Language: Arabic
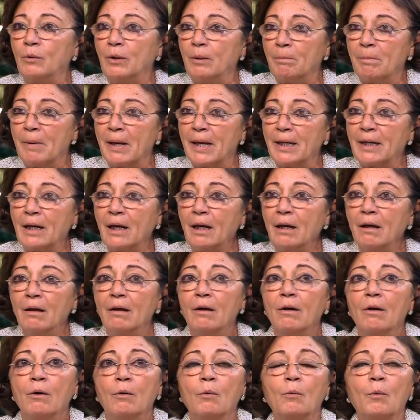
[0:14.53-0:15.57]
امبارح
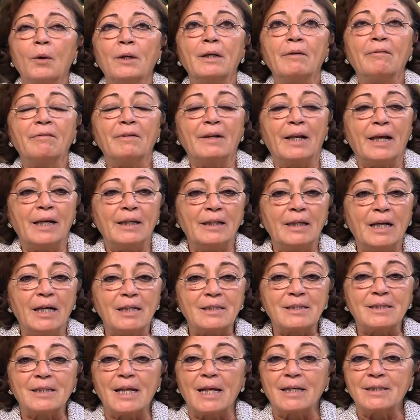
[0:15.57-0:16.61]
وانا في الحقيقه
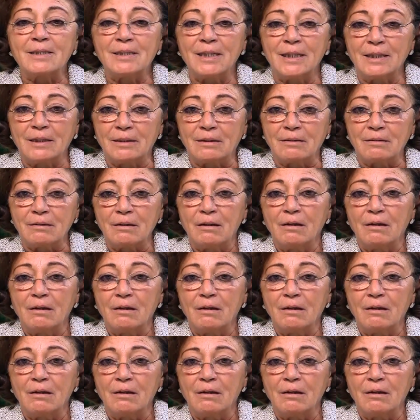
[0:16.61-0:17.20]
استاذنت